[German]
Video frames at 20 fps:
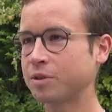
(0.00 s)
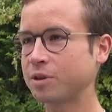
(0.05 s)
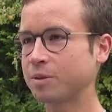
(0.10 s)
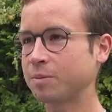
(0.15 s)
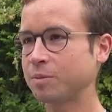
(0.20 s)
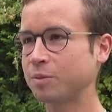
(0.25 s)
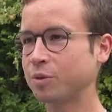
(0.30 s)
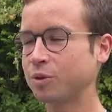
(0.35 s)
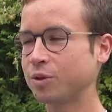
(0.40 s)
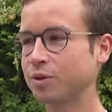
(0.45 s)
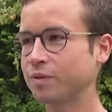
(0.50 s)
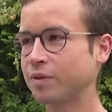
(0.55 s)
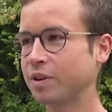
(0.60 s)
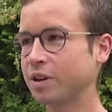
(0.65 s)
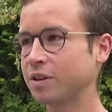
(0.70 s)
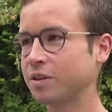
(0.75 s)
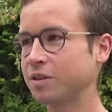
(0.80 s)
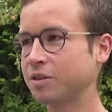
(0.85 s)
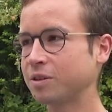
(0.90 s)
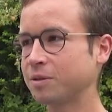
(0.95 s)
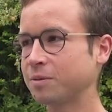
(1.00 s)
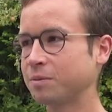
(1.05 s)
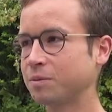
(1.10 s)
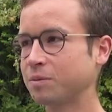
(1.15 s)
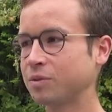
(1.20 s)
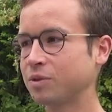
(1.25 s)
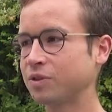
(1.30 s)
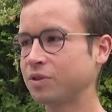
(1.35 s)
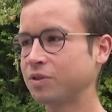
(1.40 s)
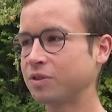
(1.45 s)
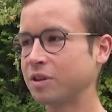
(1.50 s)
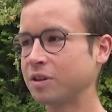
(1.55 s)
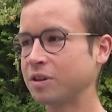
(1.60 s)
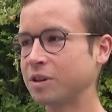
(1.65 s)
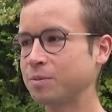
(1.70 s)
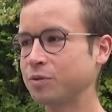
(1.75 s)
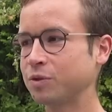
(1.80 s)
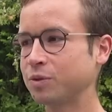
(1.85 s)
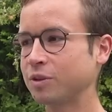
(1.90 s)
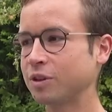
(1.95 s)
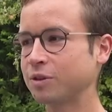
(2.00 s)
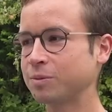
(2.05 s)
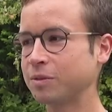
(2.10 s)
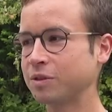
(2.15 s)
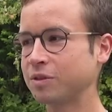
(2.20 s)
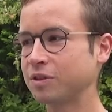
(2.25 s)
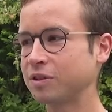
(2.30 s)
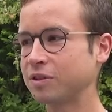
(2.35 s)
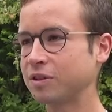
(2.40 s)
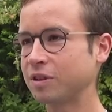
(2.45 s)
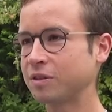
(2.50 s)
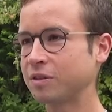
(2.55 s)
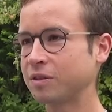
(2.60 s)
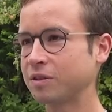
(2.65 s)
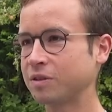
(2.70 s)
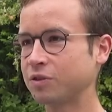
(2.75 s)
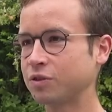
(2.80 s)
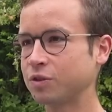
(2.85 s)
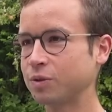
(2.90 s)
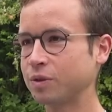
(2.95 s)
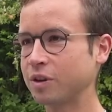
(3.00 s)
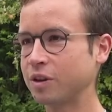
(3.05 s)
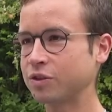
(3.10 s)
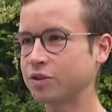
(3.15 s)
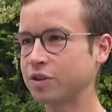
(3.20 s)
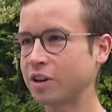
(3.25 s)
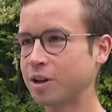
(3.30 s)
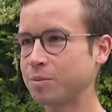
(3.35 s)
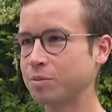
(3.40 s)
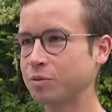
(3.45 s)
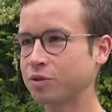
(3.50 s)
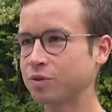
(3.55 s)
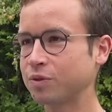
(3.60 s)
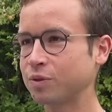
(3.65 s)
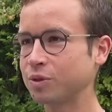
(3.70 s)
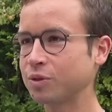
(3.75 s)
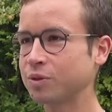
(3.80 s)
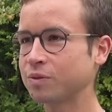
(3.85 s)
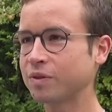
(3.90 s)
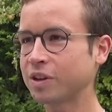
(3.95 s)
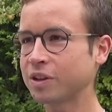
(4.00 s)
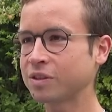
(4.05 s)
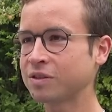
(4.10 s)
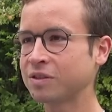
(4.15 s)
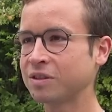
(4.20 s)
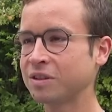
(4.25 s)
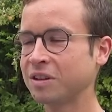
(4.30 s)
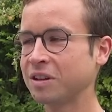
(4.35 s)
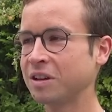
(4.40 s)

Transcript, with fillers: Ähm, irgendwann ist es dann eben so, dass man sich dann schon entscheiden muss für irgendwas.